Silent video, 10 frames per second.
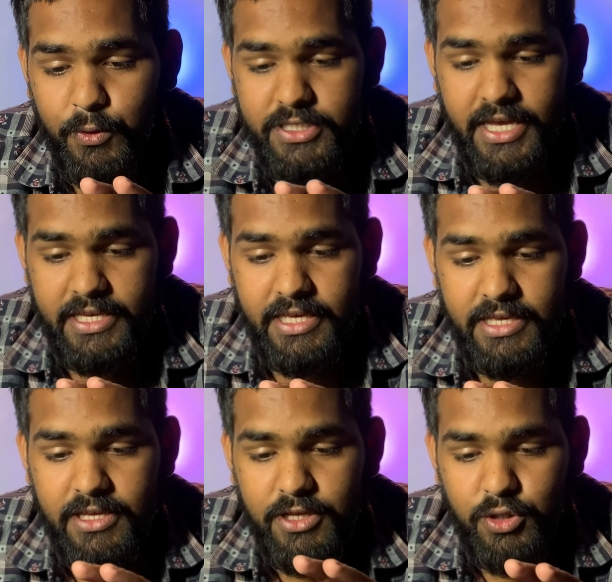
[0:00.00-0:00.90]
हो जाएगी
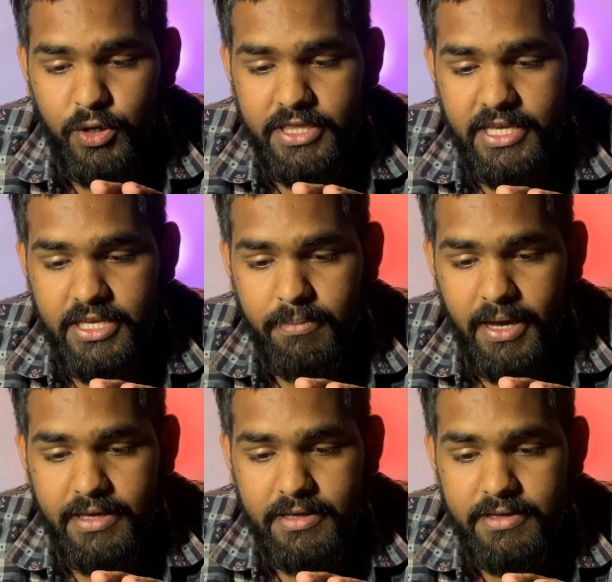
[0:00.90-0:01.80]
तो ये देखिए
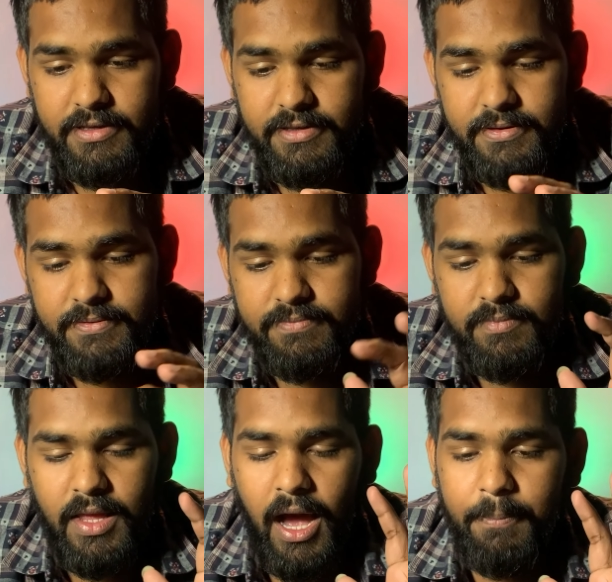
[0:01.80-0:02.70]
भाई
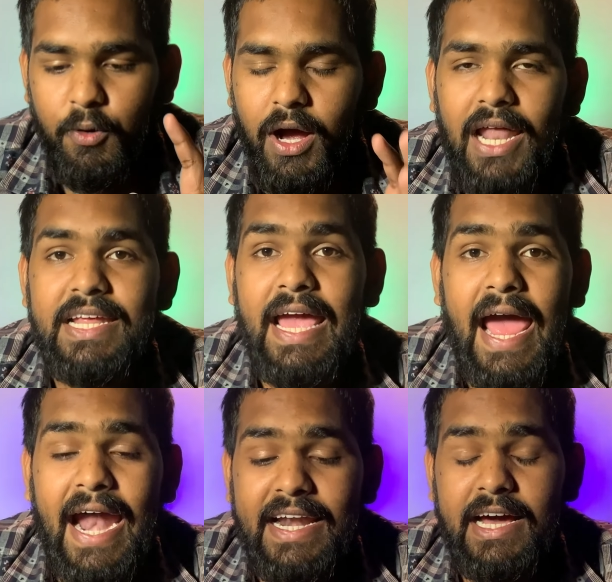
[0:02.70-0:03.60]
आपको खाली
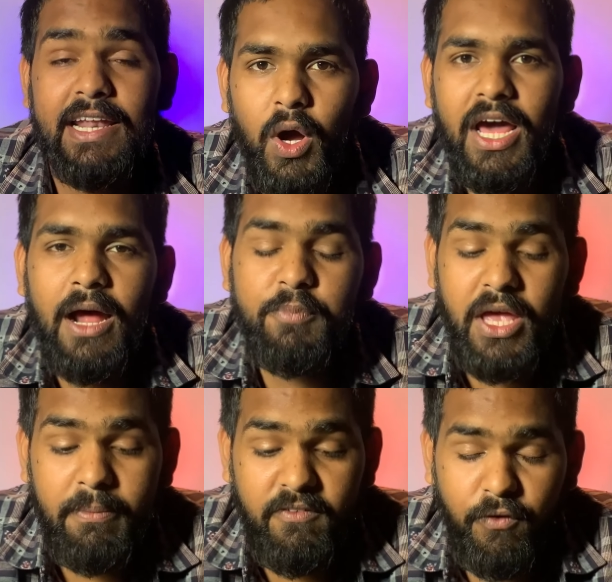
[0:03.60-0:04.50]
ऐड कर अगर आप
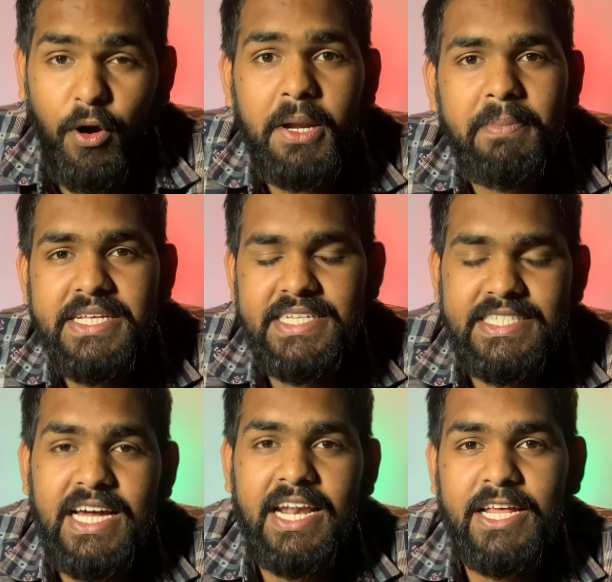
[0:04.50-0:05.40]
यहाँ पे फॉन्ट भी
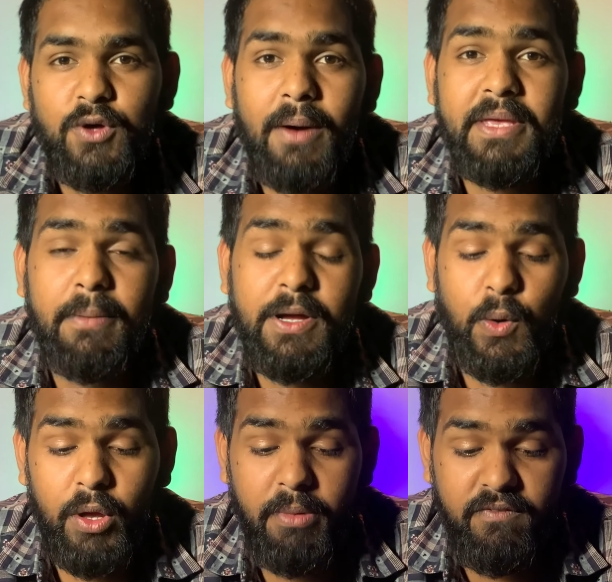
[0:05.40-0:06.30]
चेंज करना है तो आप यहाँ पे
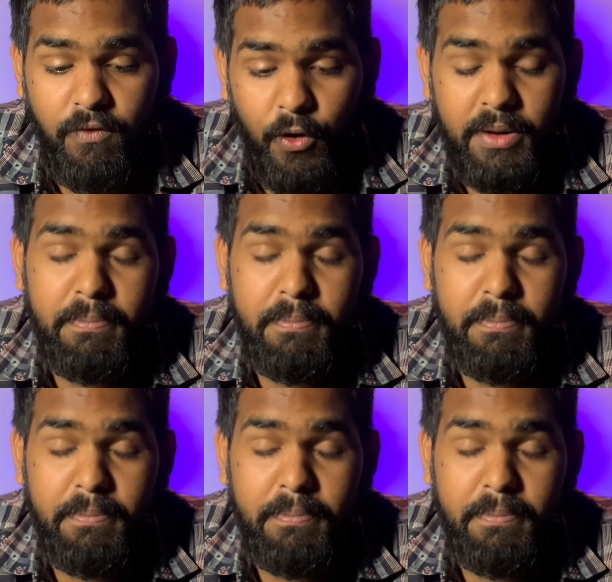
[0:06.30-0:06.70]
कोई भी फॉन्ट